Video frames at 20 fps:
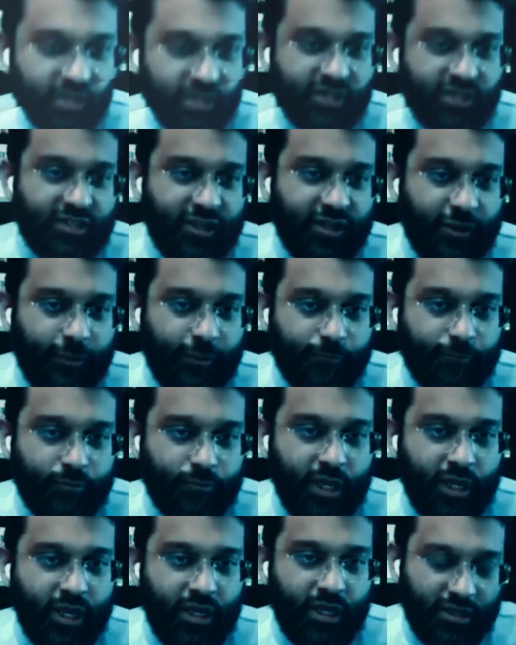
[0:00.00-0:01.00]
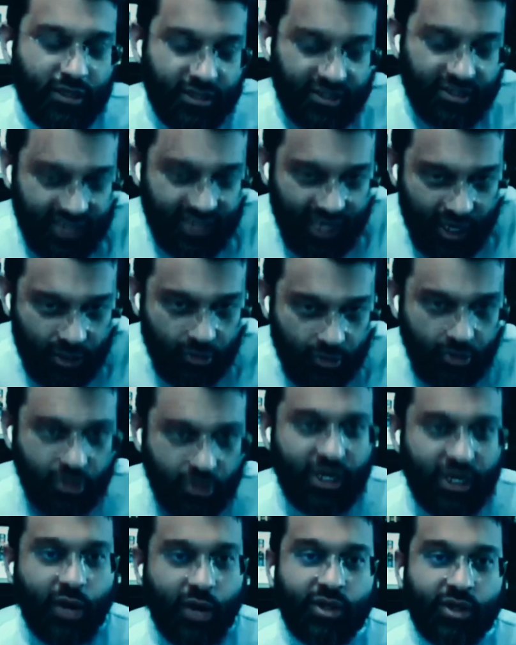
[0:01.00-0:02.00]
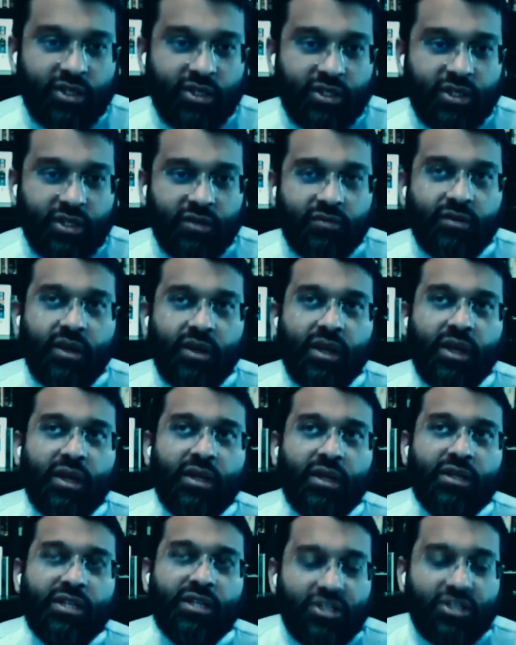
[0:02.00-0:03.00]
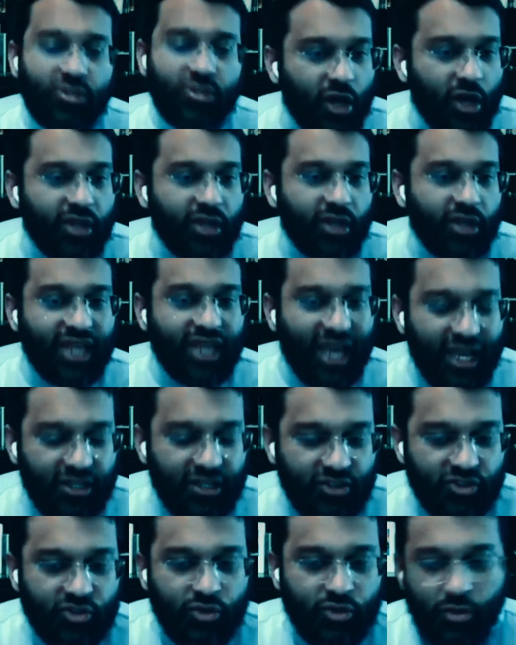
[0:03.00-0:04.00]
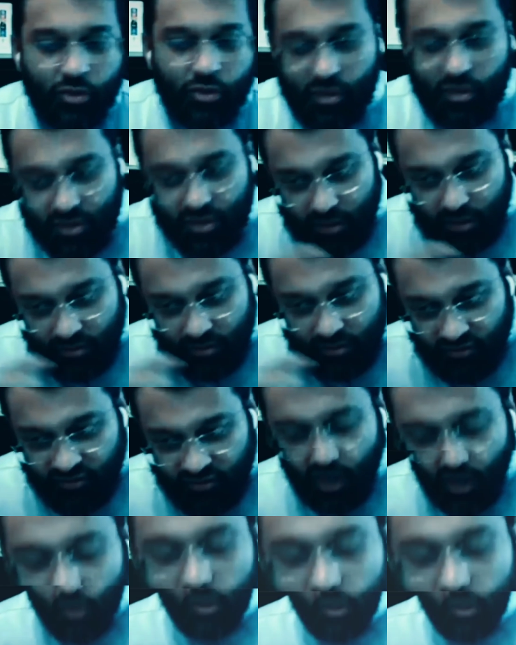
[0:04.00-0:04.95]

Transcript: Die geläufige Erzählung beantwortet einige sehr dringende Fragen nicht.